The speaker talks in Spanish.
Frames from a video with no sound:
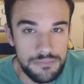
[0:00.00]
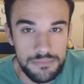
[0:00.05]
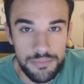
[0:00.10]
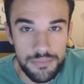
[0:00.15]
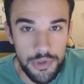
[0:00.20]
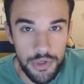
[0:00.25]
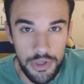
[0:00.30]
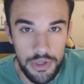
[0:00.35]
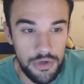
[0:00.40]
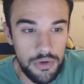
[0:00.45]

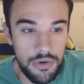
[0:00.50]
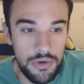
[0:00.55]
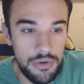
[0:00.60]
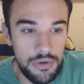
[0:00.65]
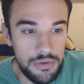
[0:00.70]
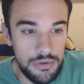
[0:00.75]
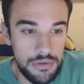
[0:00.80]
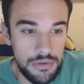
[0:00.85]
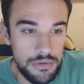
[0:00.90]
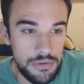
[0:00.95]
Porque
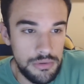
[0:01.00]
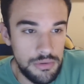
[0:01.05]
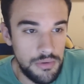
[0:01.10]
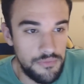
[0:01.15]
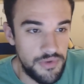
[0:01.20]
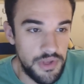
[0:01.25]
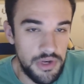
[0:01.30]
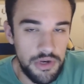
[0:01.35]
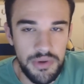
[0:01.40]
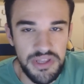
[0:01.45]
no, en
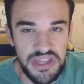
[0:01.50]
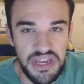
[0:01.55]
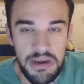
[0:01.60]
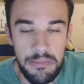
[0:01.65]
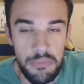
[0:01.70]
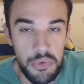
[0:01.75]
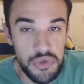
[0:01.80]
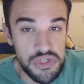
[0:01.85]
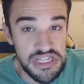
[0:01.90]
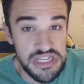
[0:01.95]
fin, no va a tener
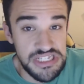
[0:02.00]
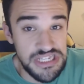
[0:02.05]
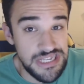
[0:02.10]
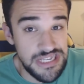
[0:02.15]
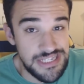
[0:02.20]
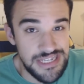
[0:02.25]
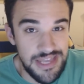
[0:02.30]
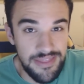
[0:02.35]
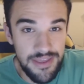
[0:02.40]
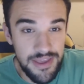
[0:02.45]
mucha
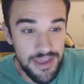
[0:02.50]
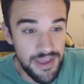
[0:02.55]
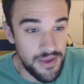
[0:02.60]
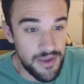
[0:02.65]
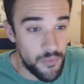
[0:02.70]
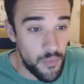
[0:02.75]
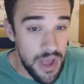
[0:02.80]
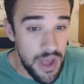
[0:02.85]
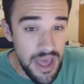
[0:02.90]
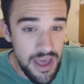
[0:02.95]
chicha de
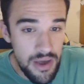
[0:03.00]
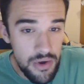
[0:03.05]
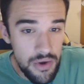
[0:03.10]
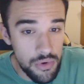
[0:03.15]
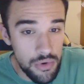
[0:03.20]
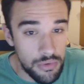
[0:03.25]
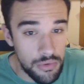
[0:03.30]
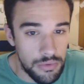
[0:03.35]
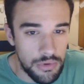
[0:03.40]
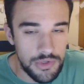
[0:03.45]
wow,